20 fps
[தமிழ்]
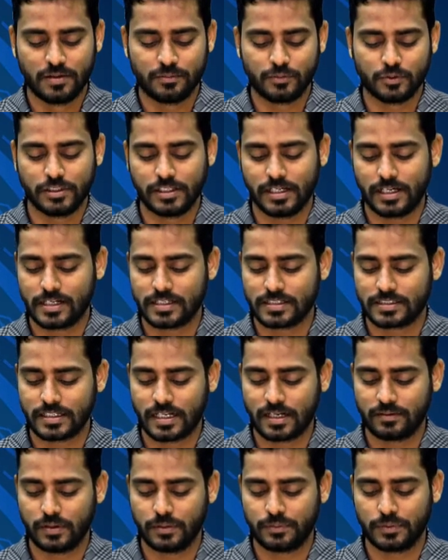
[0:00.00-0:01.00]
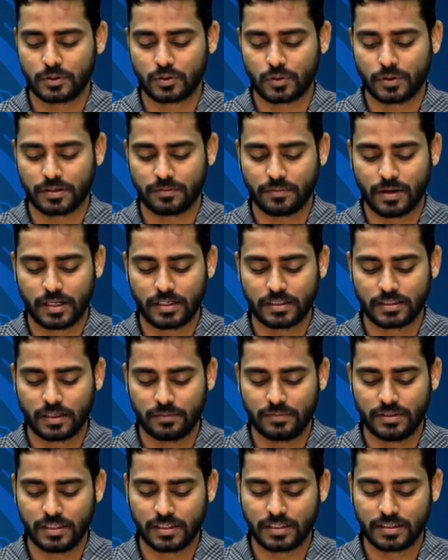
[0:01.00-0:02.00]
புதிய அரசியலமைப்பு தொடர்பான
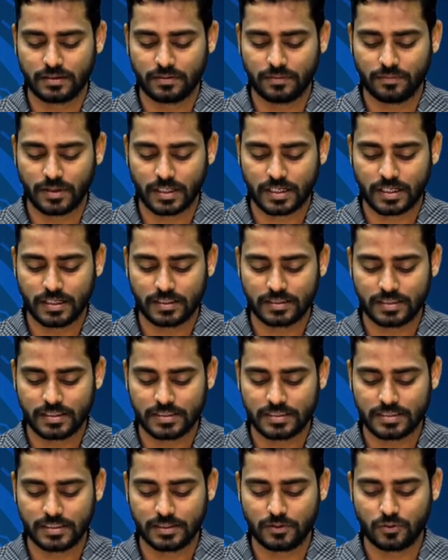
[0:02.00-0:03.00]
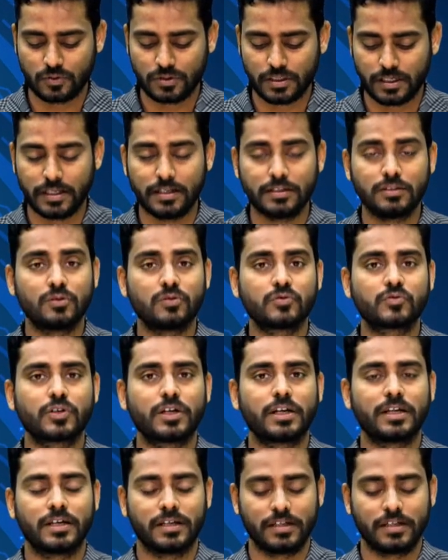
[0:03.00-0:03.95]
தமிழுக்கு மக்கள் மக்கள் தேசிய கூட்டணியின் யோசனை